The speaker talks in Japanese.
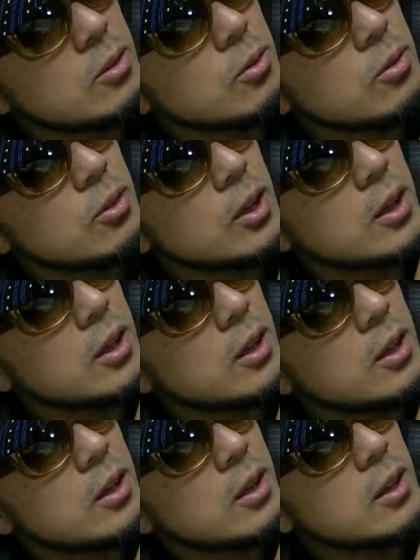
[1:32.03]
ほどね
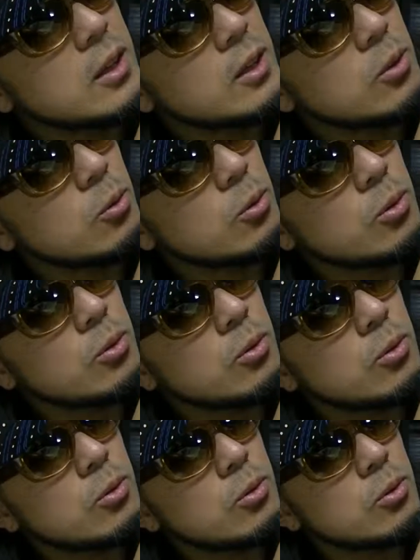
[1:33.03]
好
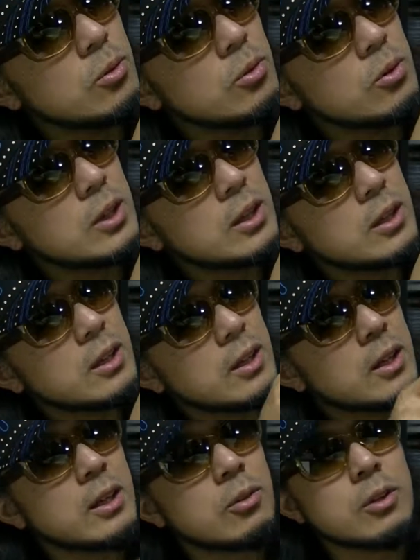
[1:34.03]
評だったか
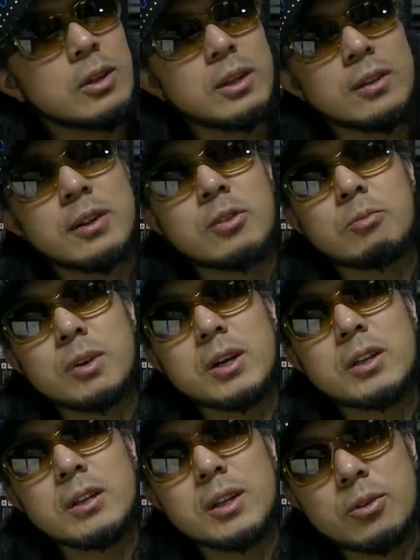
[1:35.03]
らこれ2作目が
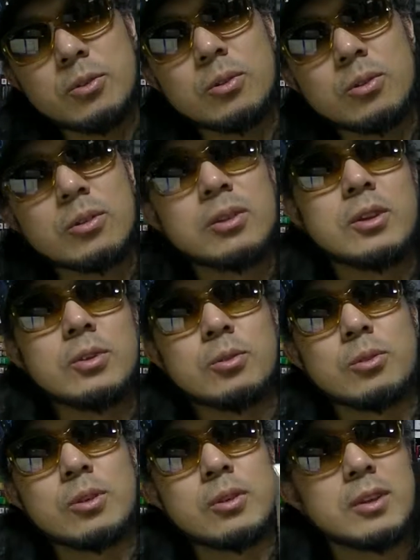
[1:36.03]
出たよっていうこ
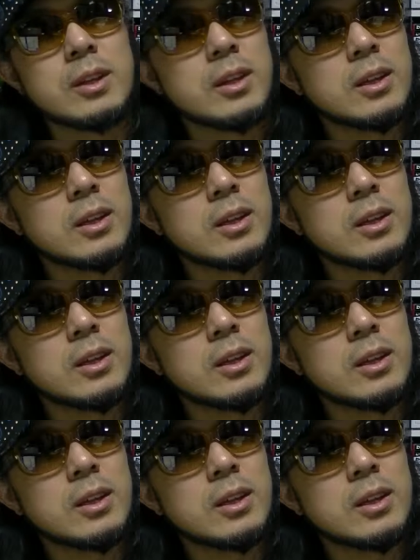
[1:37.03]
とですね